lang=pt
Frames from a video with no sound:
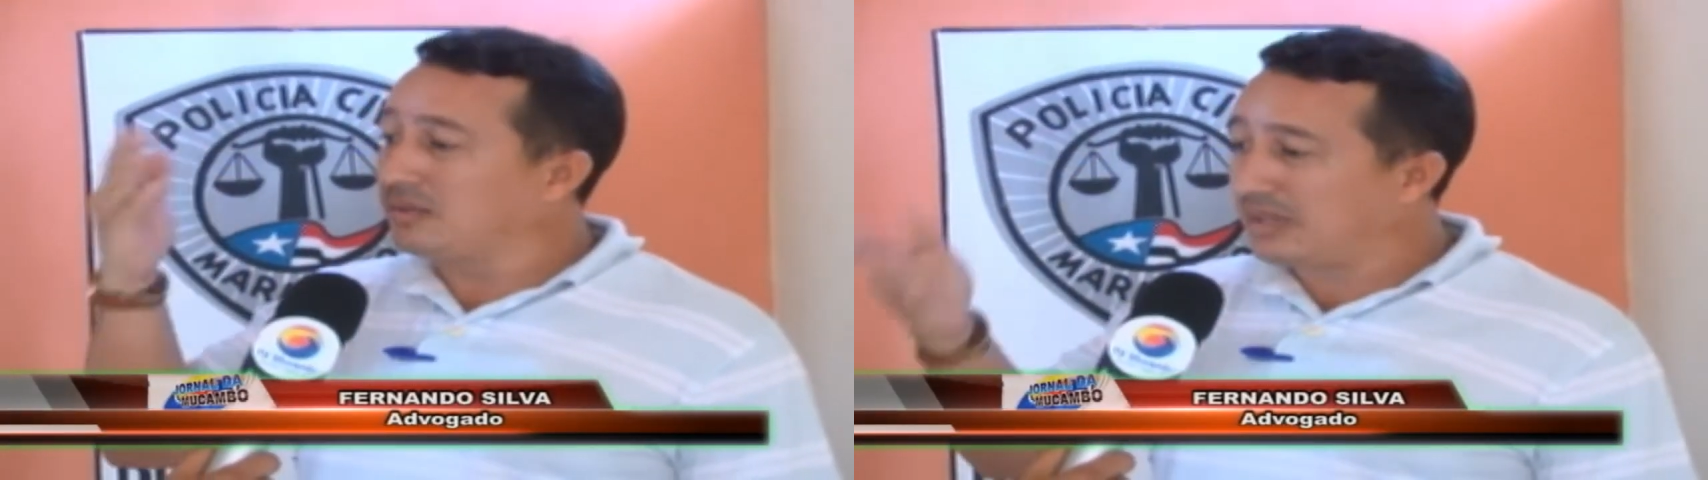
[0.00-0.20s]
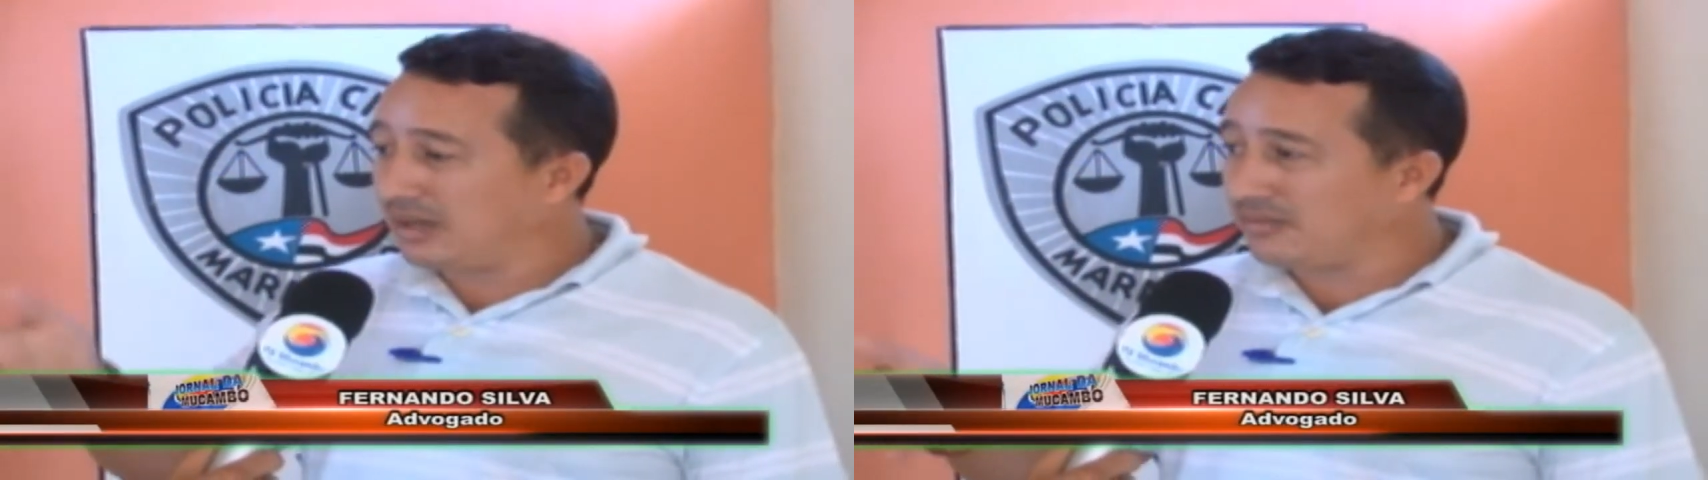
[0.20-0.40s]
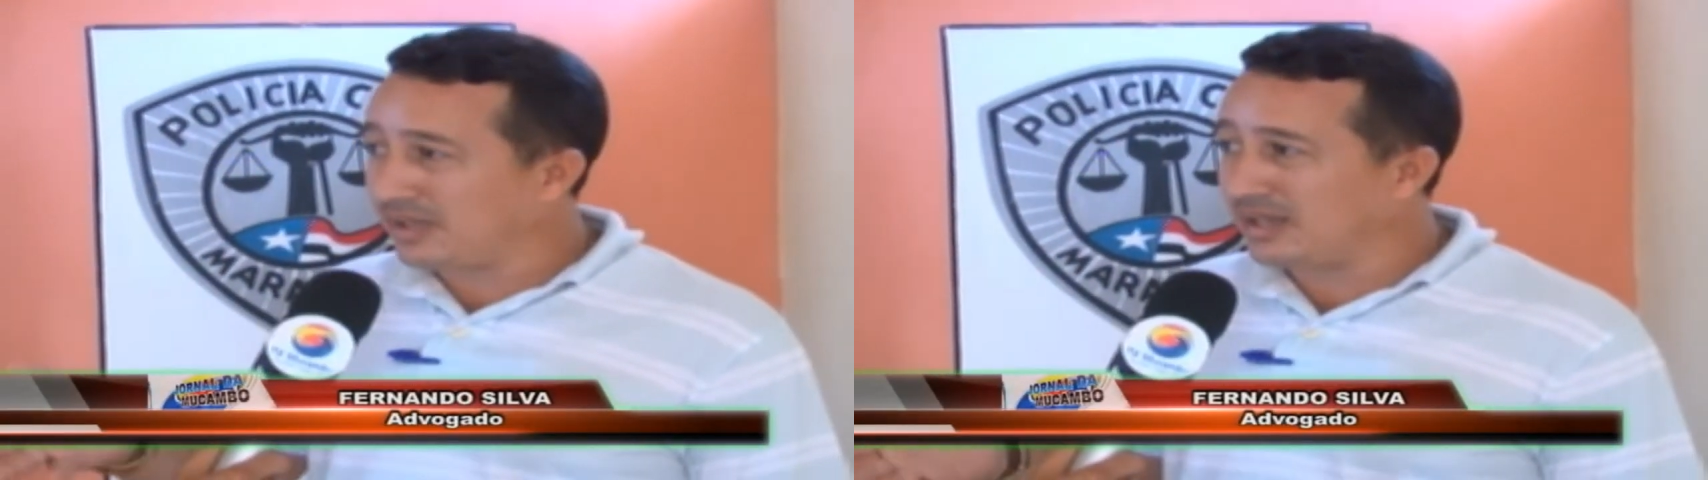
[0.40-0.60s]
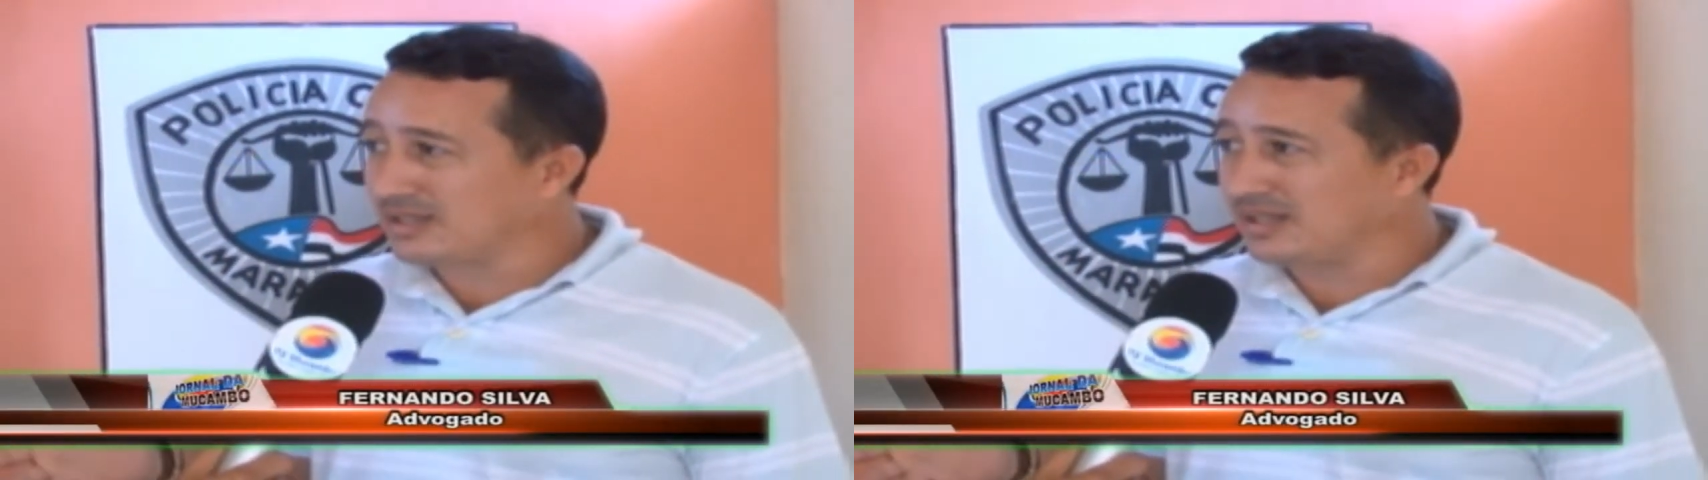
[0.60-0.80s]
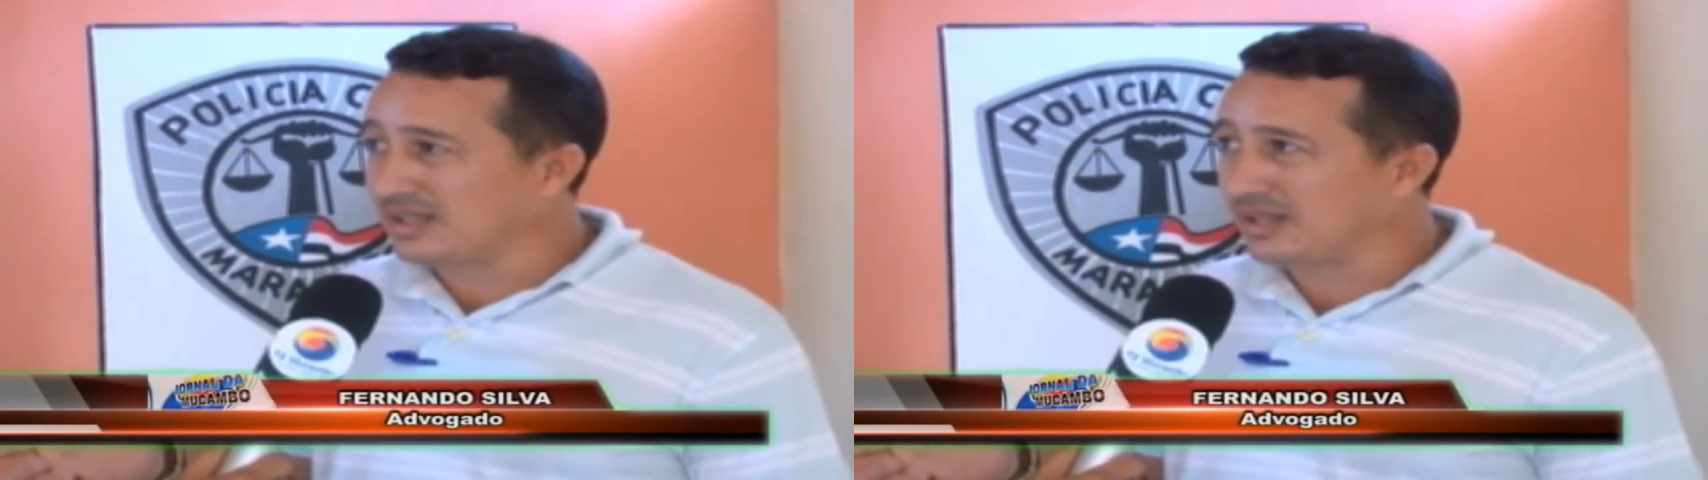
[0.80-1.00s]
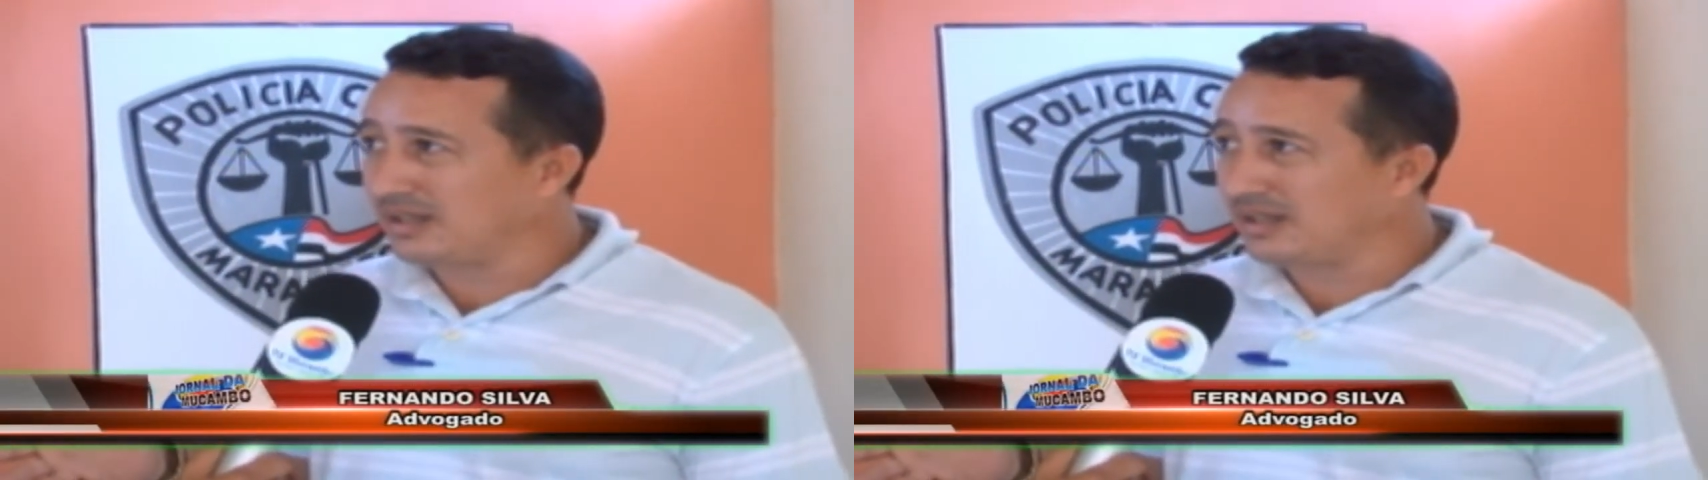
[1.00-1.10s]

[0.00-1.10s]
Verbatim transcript: teve na residência